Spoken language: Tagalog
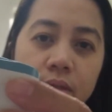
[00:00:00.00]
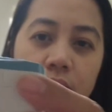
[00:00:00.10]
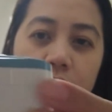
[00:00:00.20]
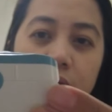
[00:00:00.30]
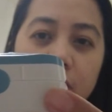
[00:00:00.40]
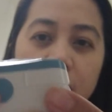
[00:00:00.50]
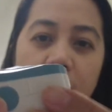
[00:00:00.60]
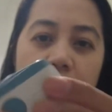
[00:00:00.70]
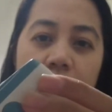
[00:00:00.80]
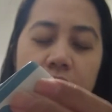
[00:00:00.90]
So,
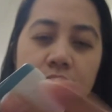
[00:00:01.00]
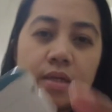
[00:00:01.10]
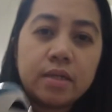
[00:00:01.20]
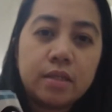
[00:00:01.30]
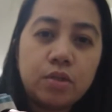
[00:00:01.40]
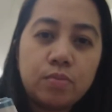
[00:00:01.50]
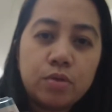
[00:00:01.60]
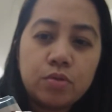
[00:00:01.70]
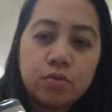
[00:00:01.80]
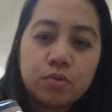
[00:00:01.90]
ayan ang kanya. Dito mo
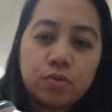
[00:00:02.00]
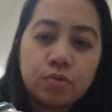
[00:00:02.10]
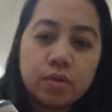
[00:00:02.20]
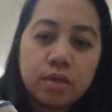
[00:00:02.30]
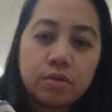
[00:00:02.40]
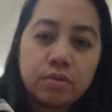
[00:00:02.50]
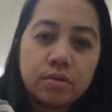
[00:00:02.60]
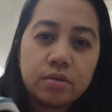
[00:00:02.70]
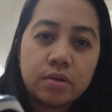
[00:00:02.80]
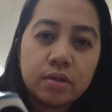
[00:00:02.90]
isusuot yung ano,
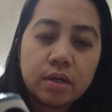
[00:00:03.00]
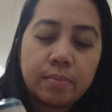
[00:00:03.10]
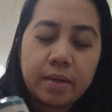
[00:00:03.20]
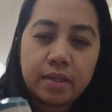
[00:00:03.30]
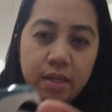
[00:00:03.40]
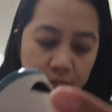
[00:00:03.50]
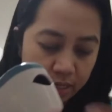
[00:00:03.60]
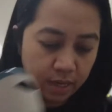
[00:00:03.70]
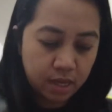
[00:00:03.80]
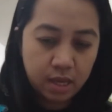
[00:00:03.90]
kamay,
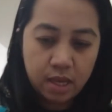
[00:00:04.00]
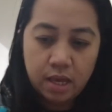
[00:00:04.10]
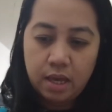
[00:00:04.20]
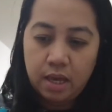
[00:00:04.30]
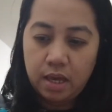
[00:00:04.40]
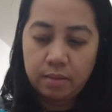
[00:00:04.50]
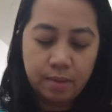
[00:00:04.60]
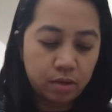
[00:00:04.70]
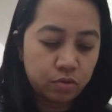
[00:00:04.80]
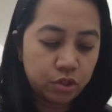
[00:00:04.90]
daliri. And,
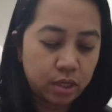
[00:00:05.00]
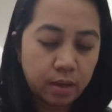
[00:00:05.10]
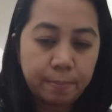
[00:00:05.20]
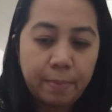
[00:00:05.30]
meron siyang